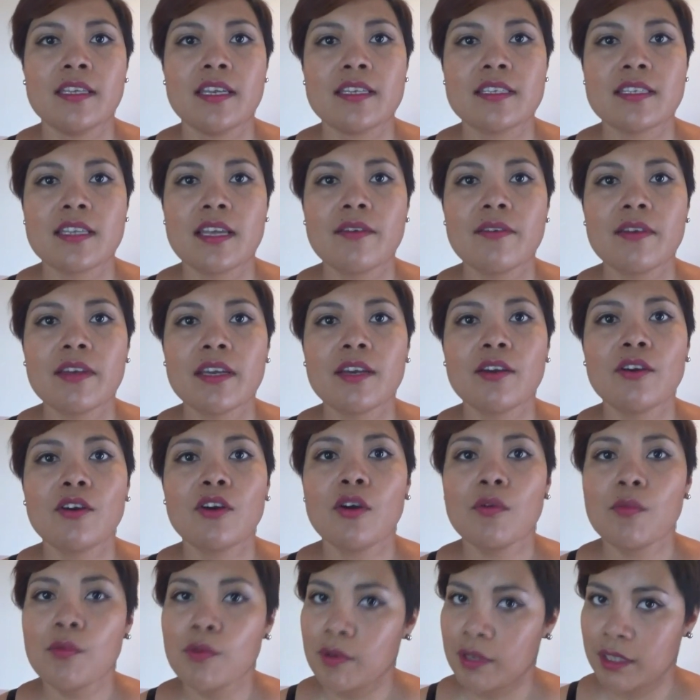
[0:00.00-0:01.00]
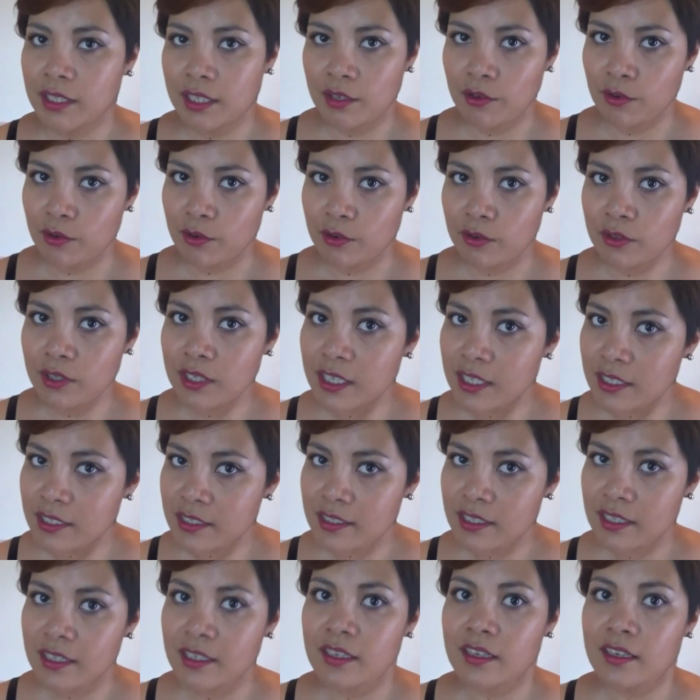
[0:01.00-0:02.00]
ya sabe cómo batallo con
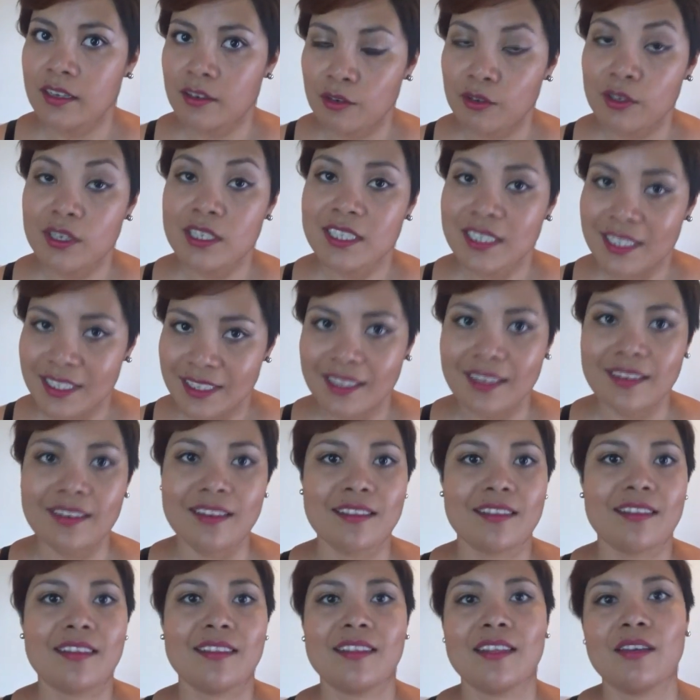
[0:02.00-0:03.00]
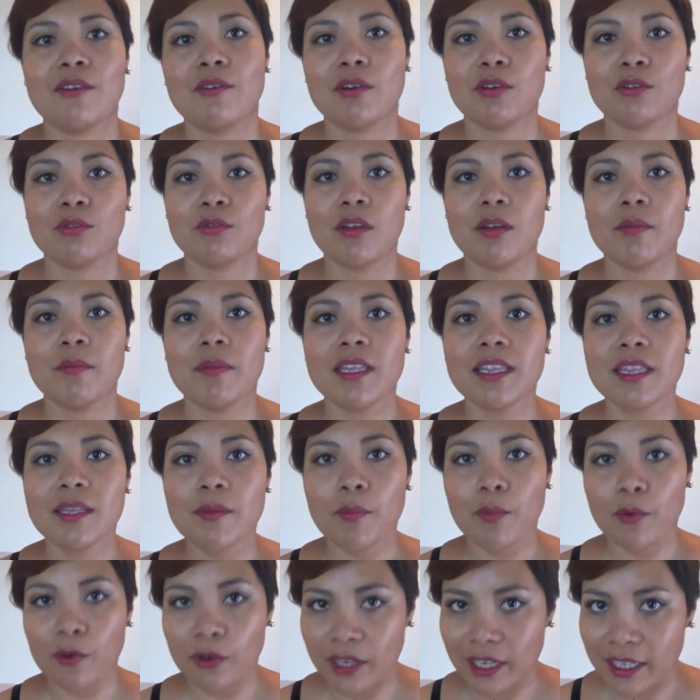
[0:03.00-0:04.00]
este, con este internet que tengo
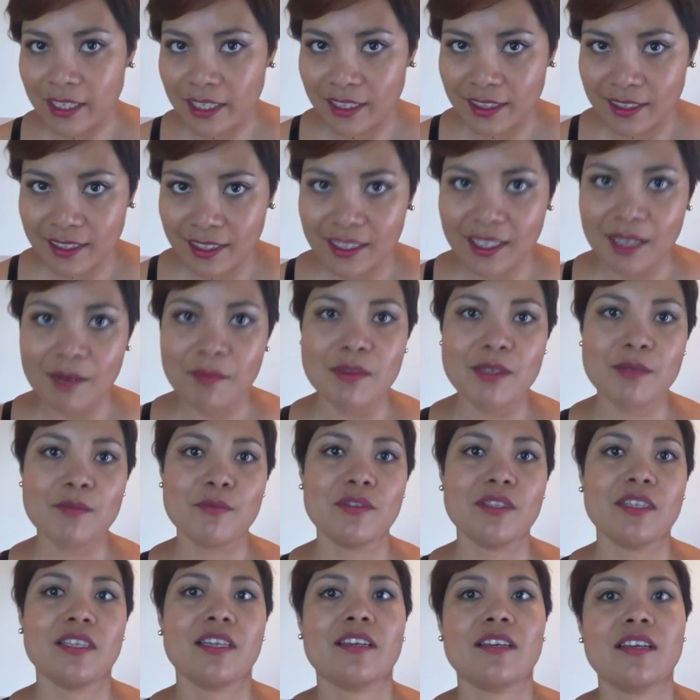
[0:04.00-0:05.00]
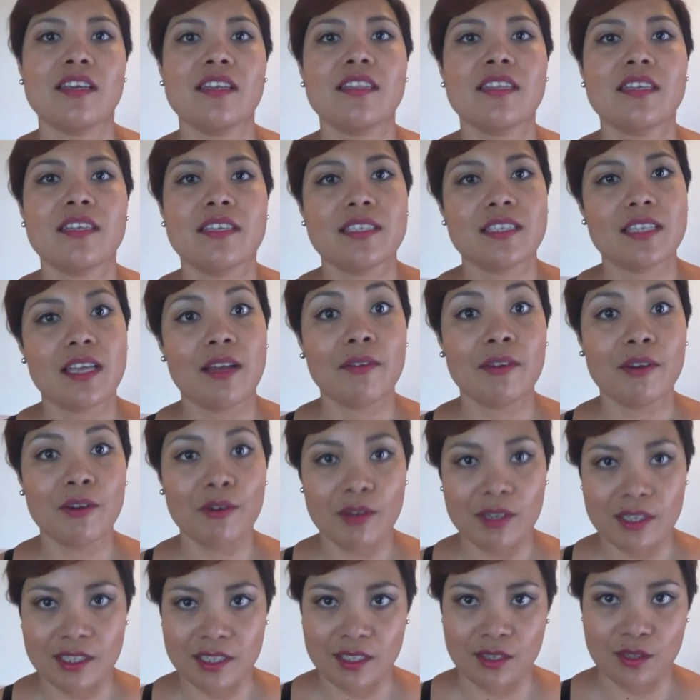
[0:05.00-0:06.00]
actualmente, porque ella tiene el mismo internet y sabe
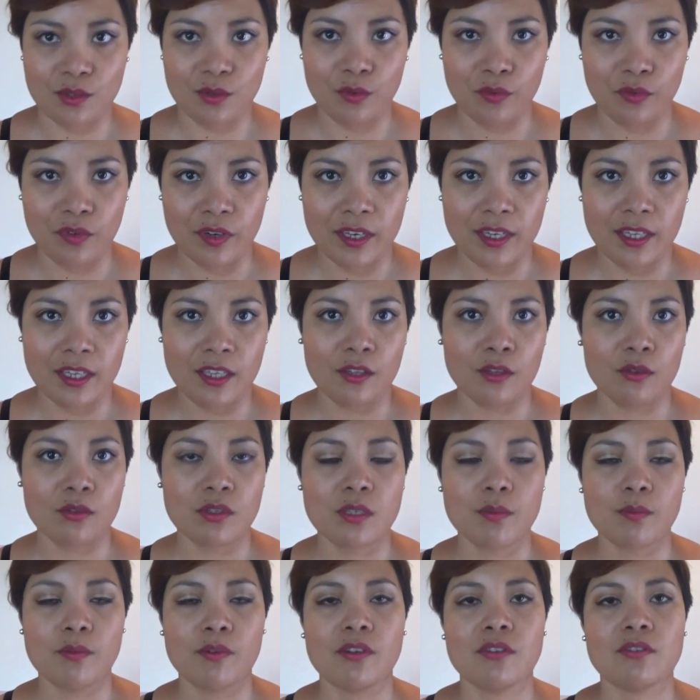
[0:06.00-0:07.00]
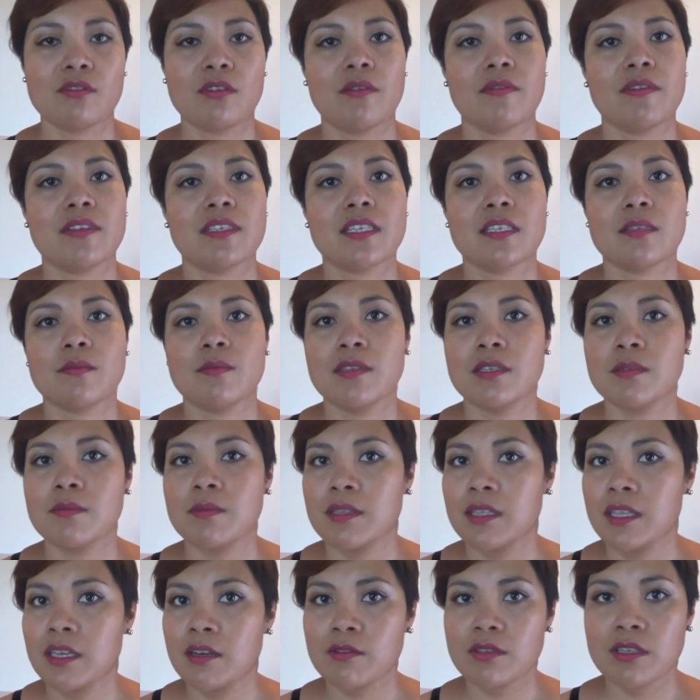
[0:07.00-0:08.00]
lo que se sufre. Entonces por eso a veces mis
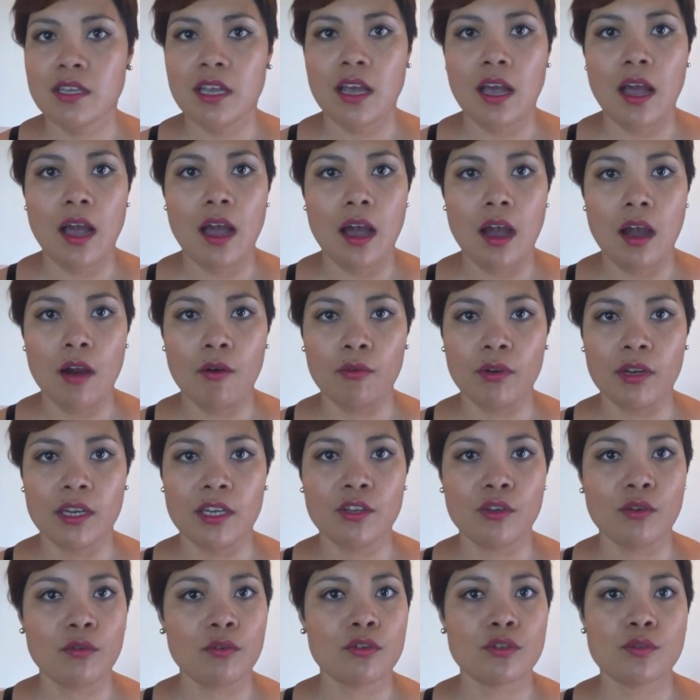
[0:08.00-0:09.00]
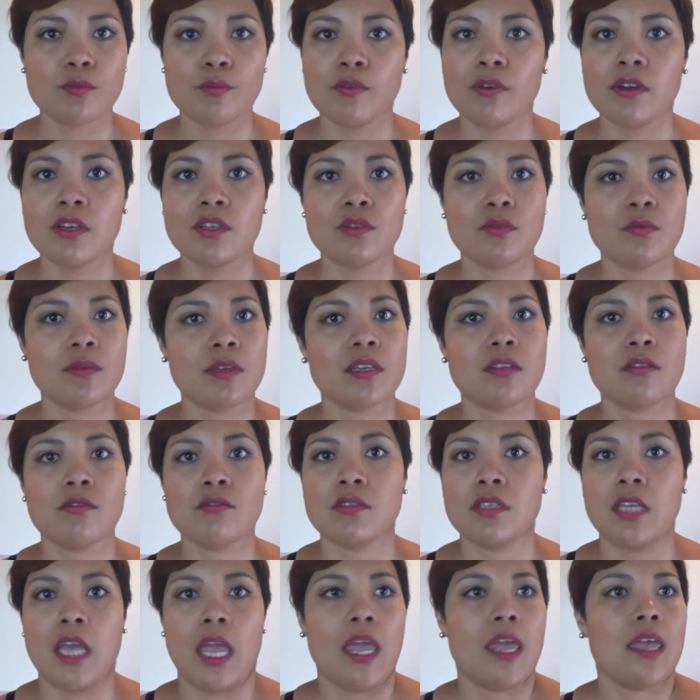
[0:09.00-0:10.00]
videos, aunque yo los ponga a subir, no
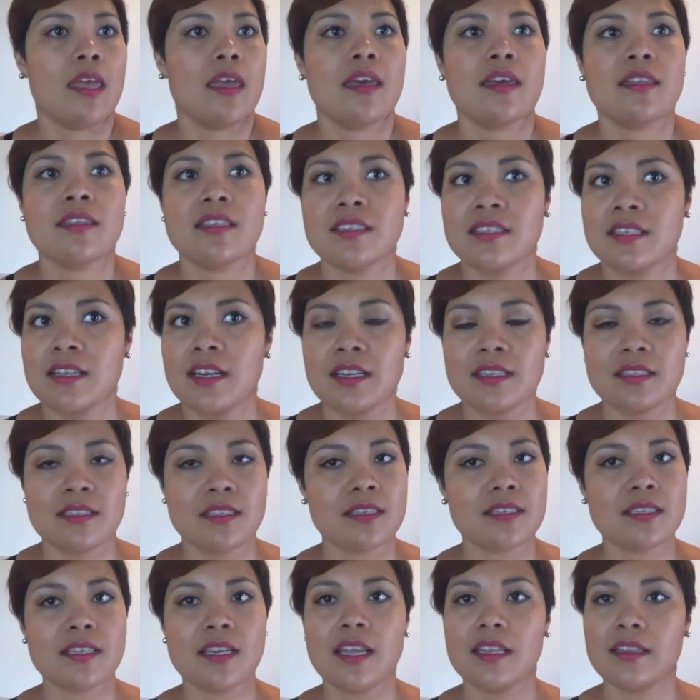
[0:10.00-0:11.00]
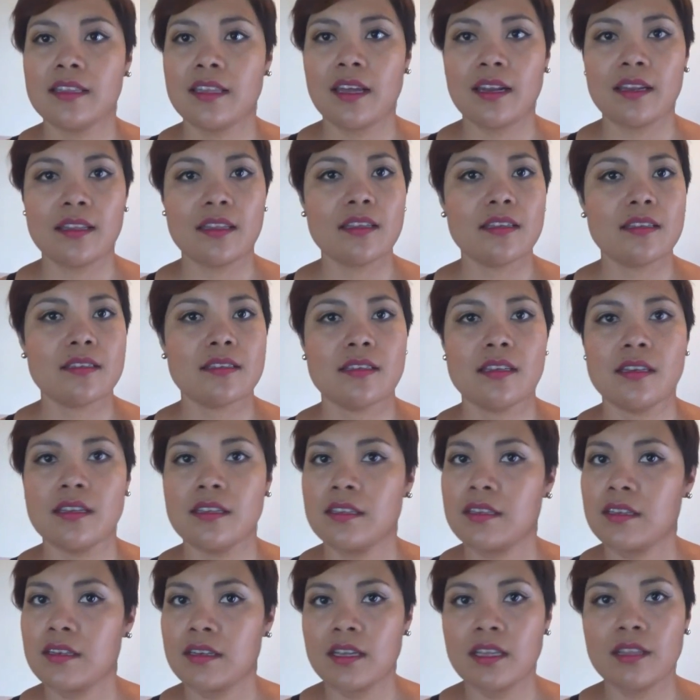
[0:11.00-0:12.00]
sé, desde las 3 de la tarde, si el
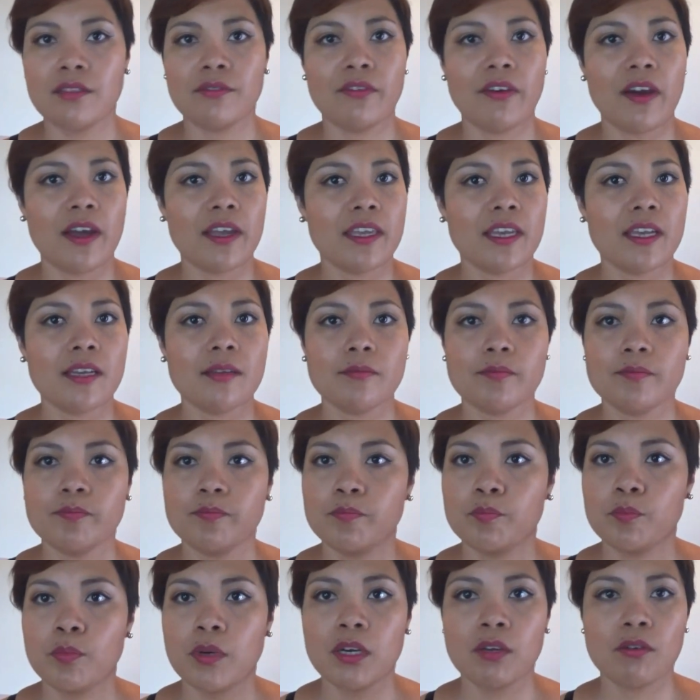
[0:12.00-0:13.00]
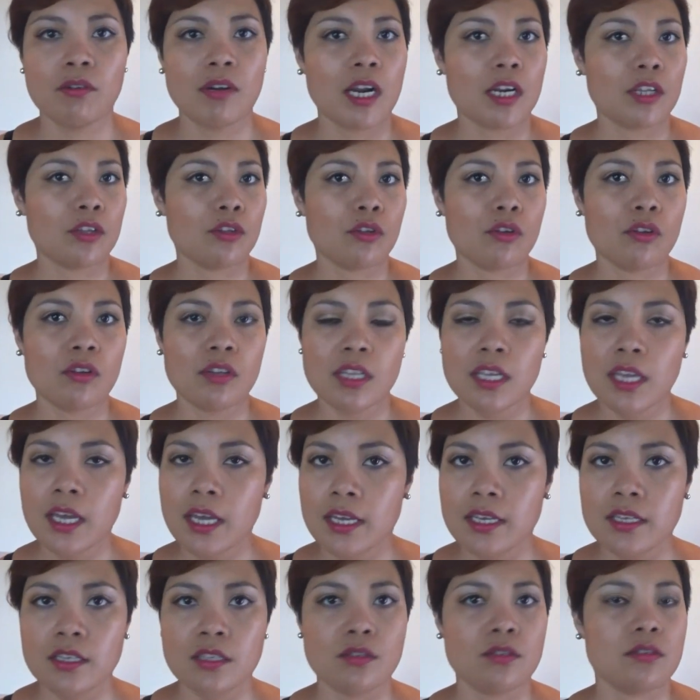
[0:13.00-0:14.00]
internet falla, puede durar todo el
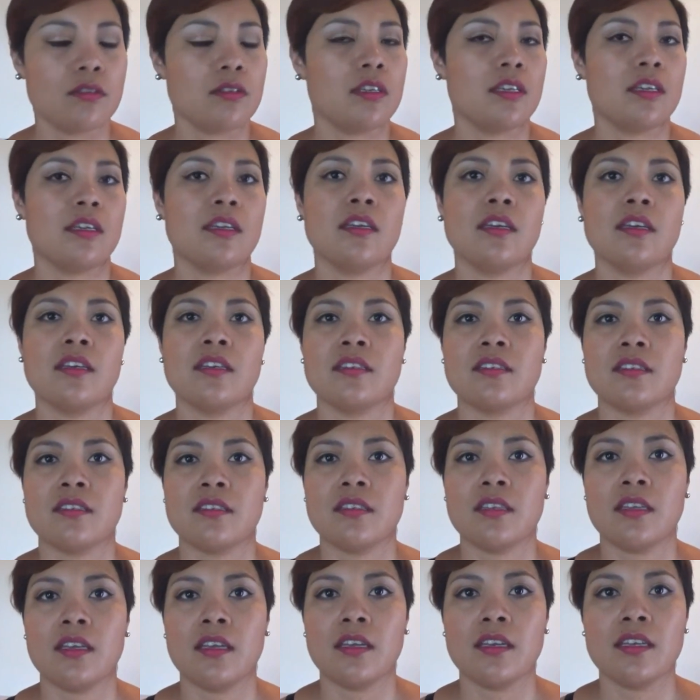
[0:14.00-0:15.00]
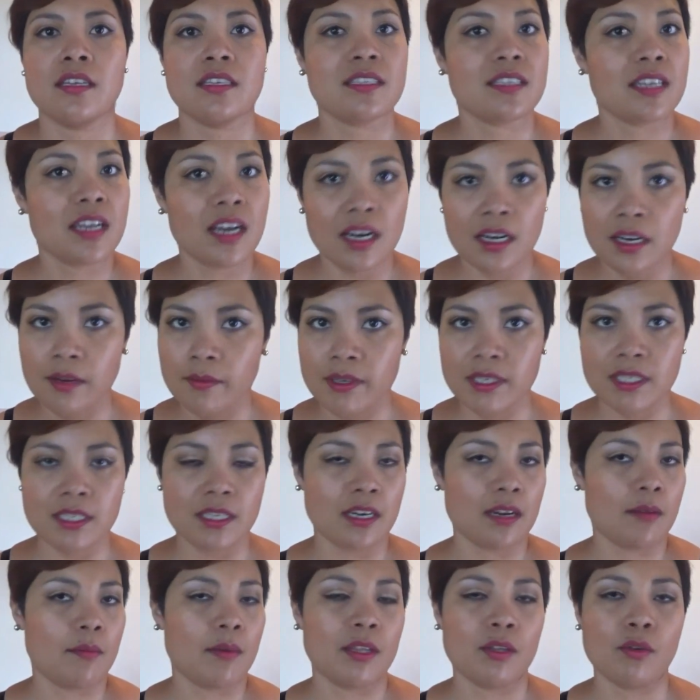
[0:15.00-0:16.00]
día y, este, y estar arriba
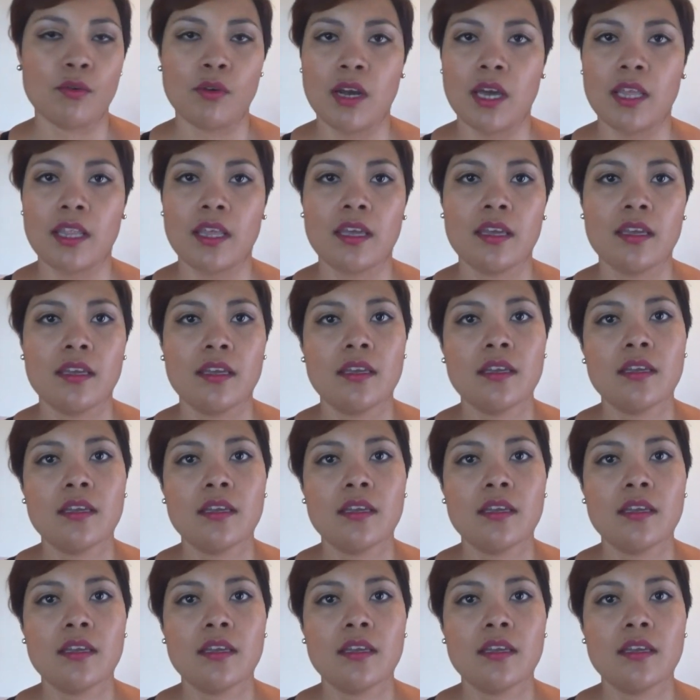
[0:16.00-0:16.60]
hasta la madrugada.